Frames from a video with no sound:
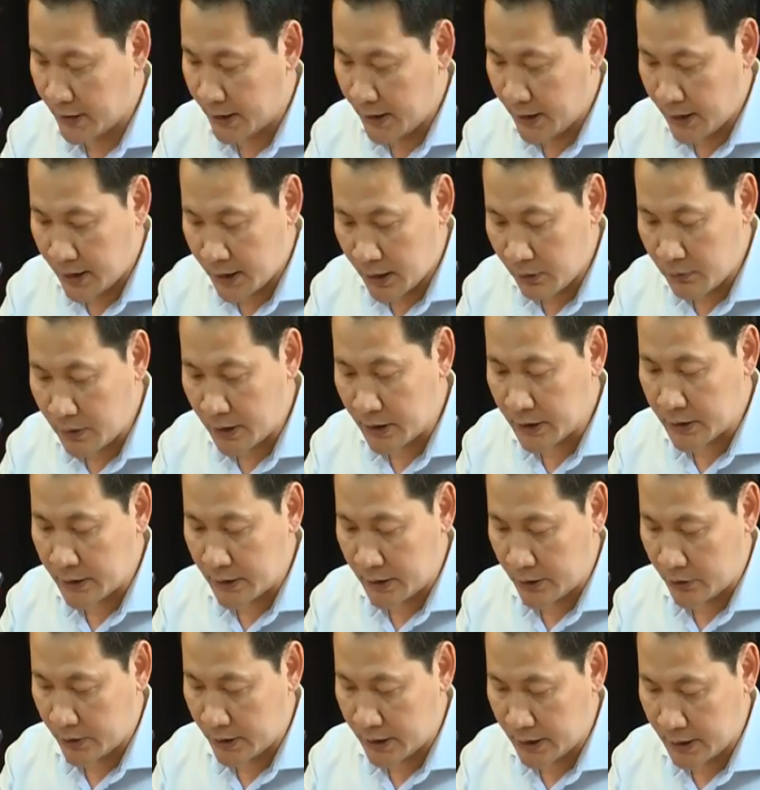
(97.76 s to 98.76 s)
hoạch,
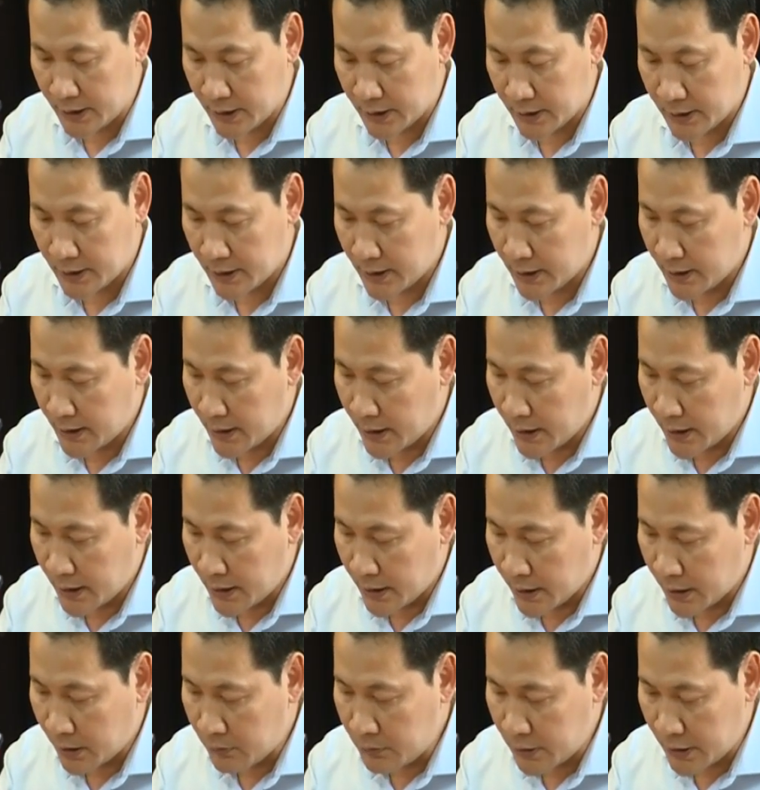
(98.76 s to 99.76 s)
giữ chức vụ
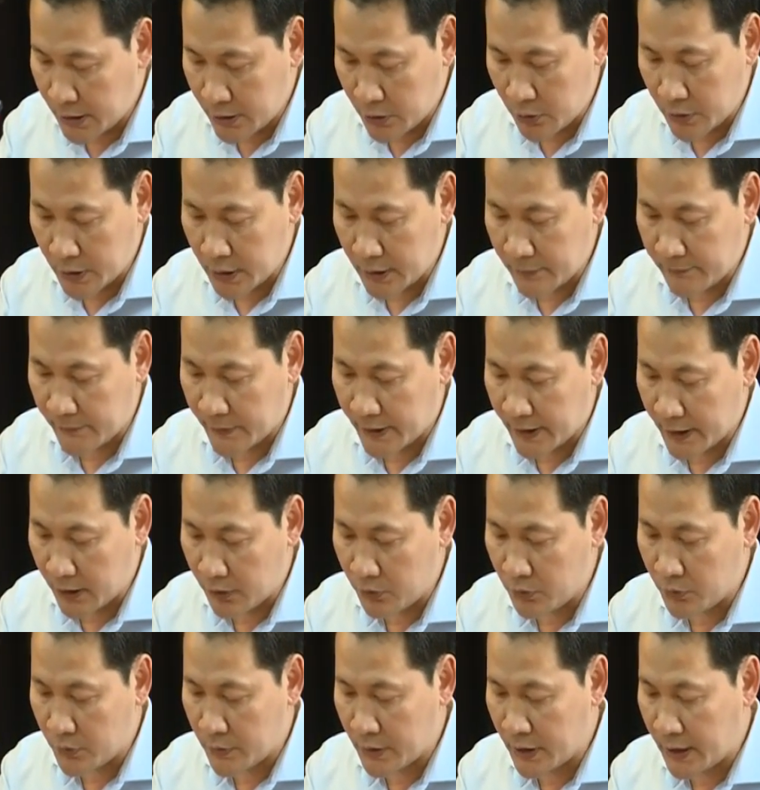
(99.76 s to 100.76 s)
Phó Chủ tịch Ủy ban nhân
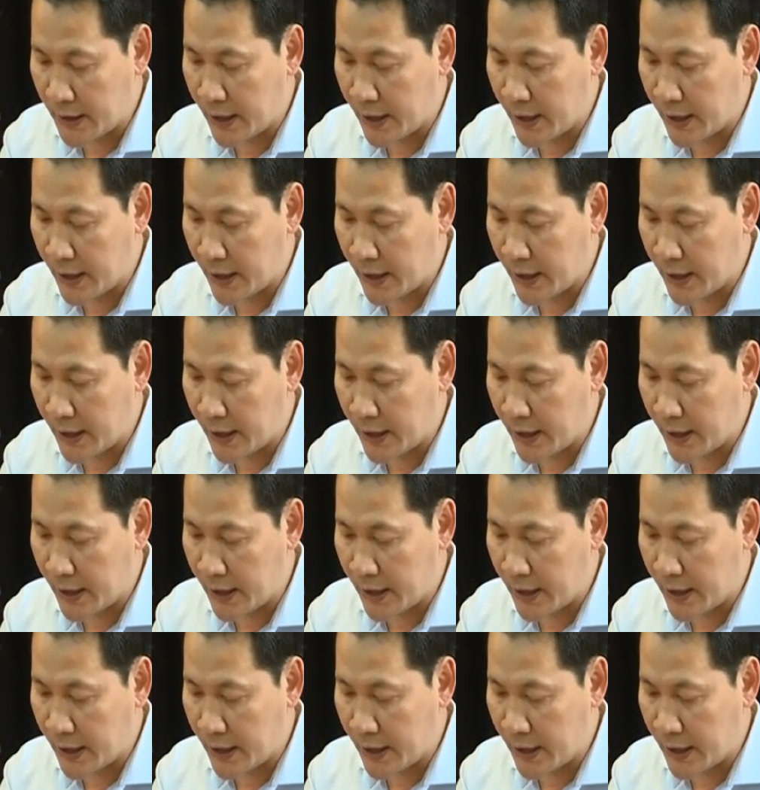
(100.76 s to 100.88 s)
dân thành